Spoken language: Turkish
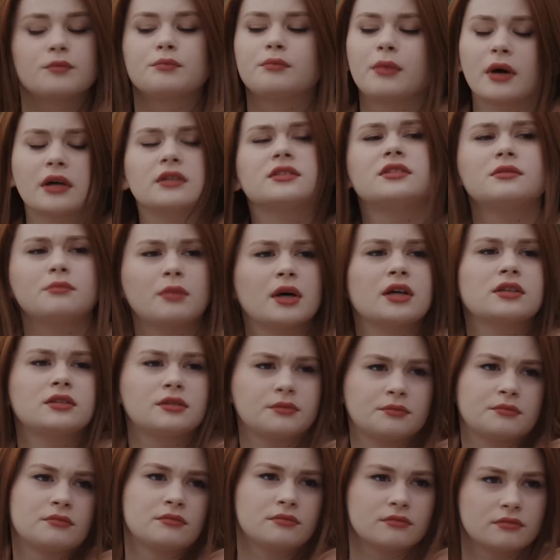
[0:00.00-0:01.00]
Baktım
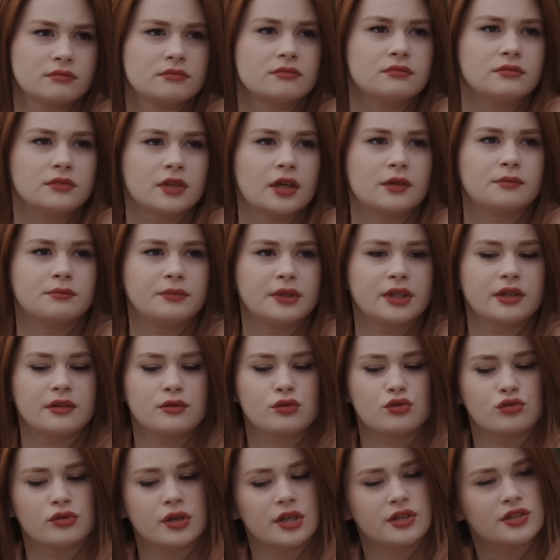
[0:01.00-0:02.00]
baktım. Yani bir
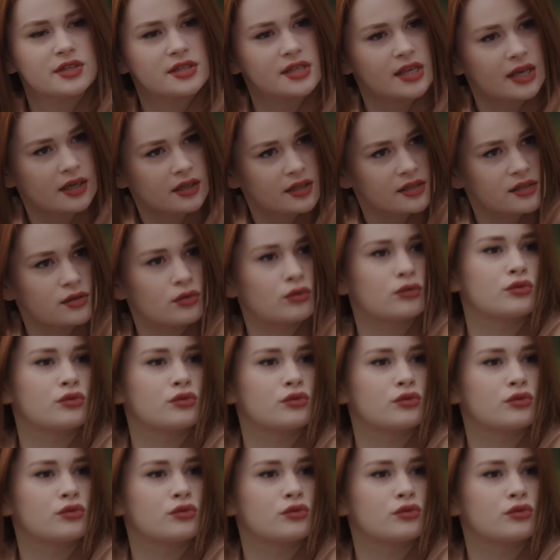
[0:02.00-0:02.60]
süreç çizelgesi